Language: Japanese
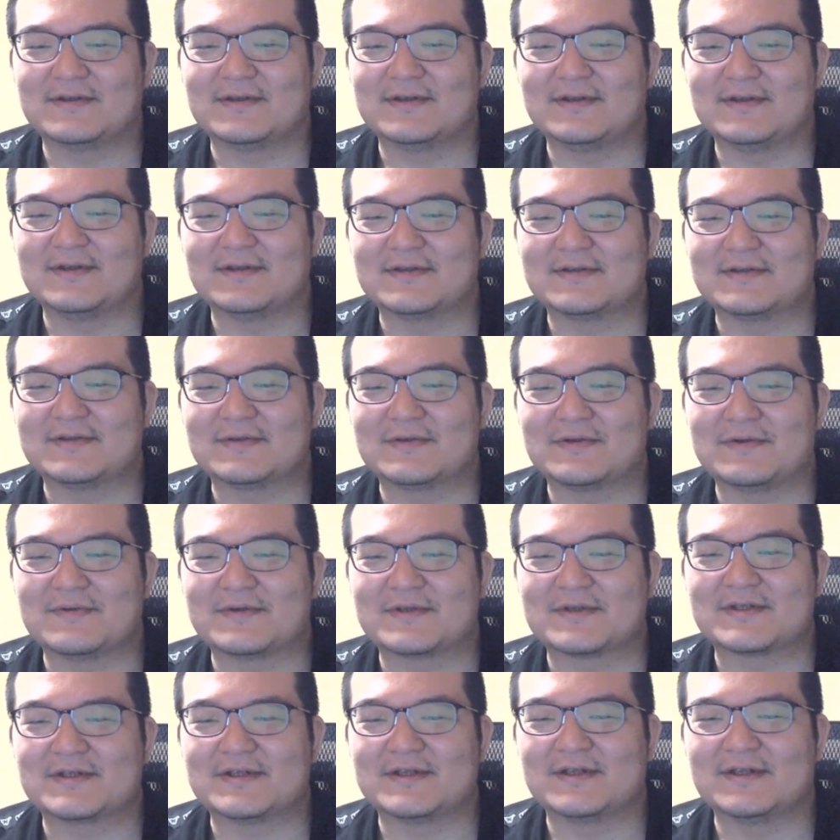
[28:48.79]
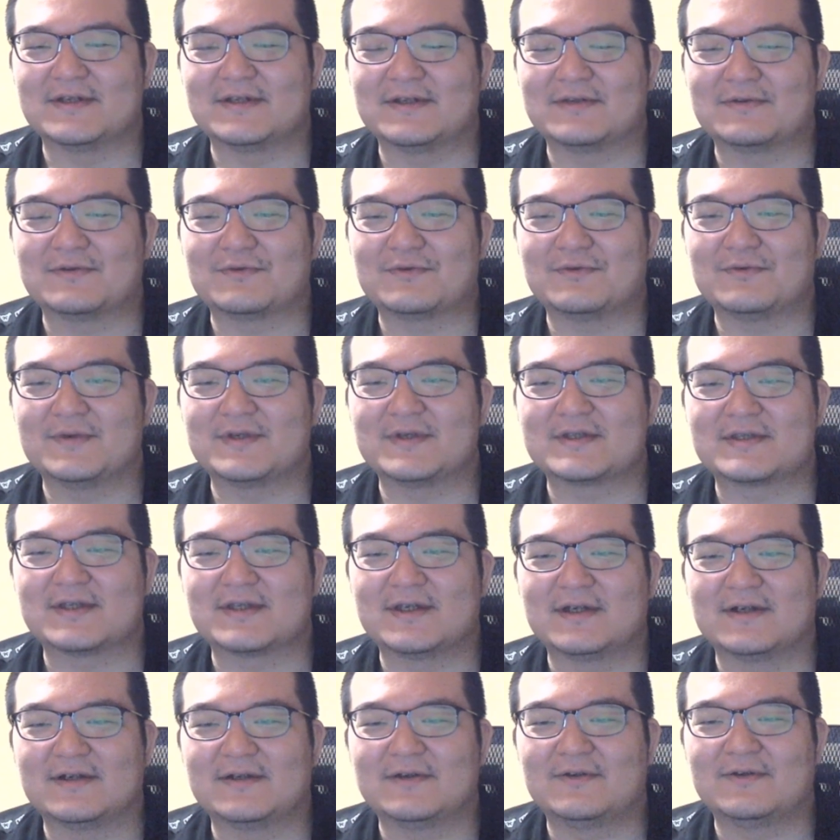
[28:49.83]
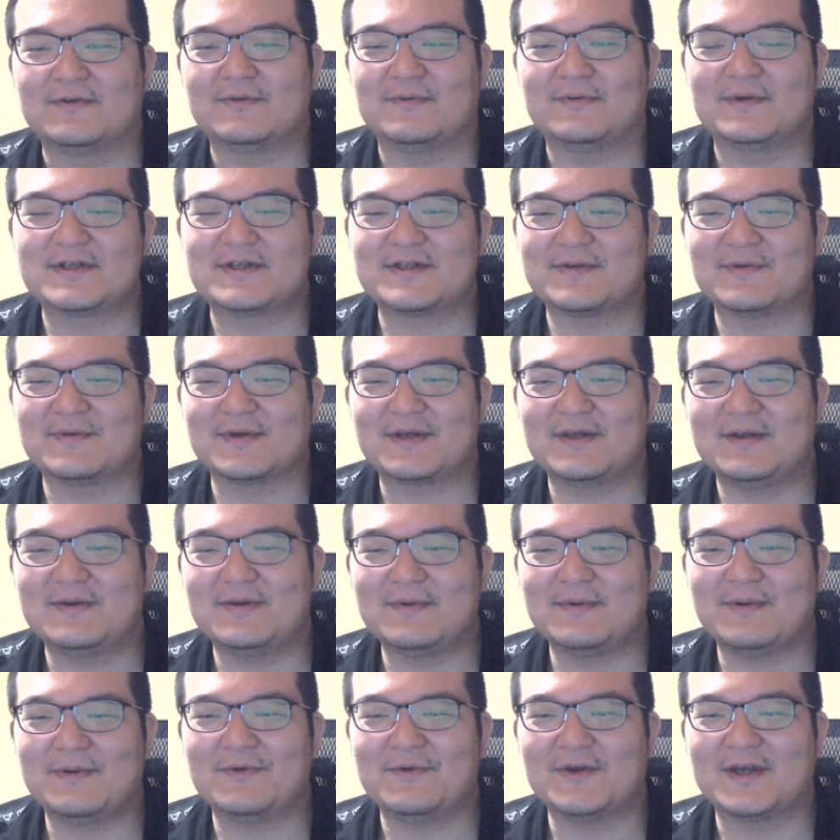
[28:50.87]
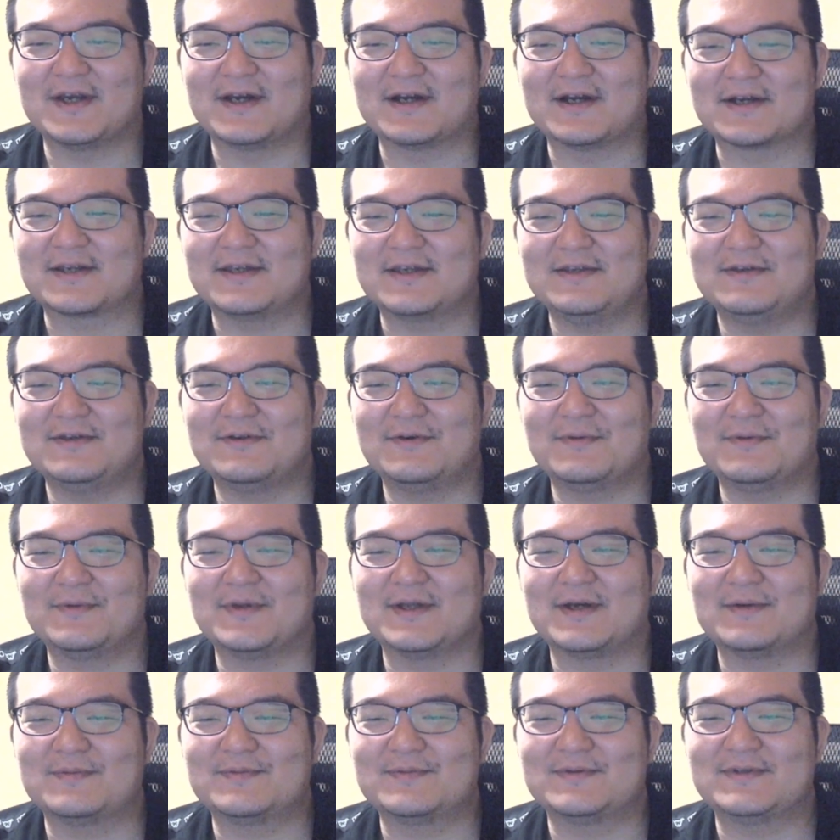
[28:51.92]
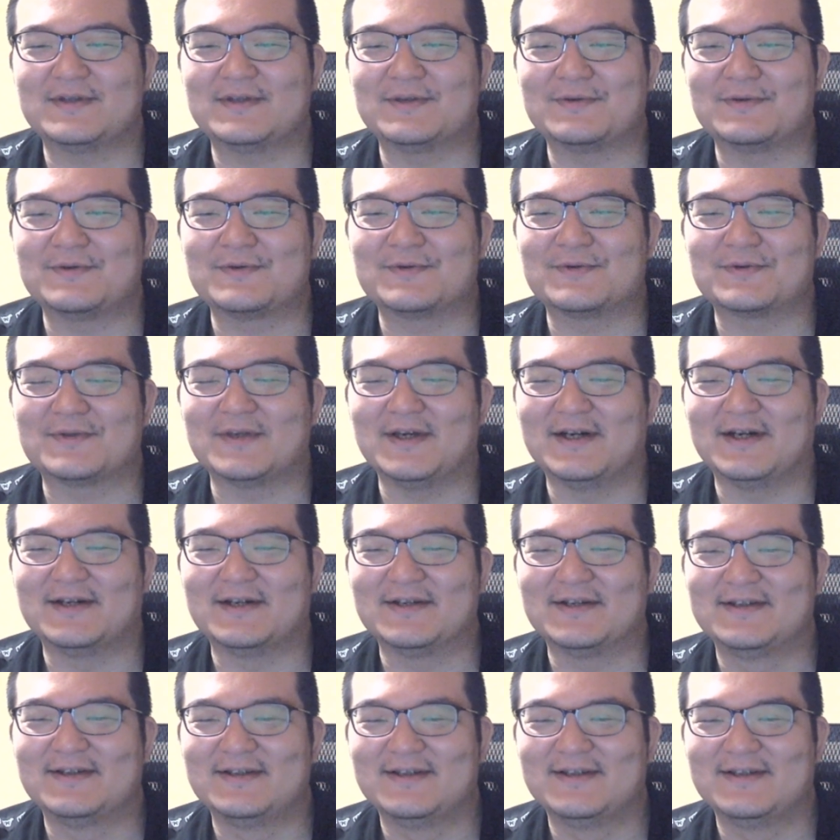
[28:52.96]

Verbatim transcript: えー、続きまして、匿名さん。お前締め切り守れや。金曜日にアップってどういうことや。